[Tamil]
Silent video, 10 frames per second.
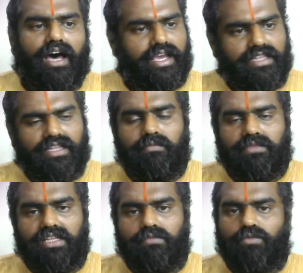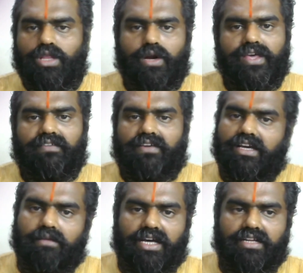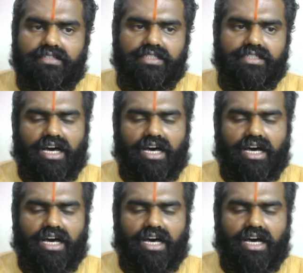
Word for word: ஐந்தாம் தேதி புதனுடைய வக்ரமானது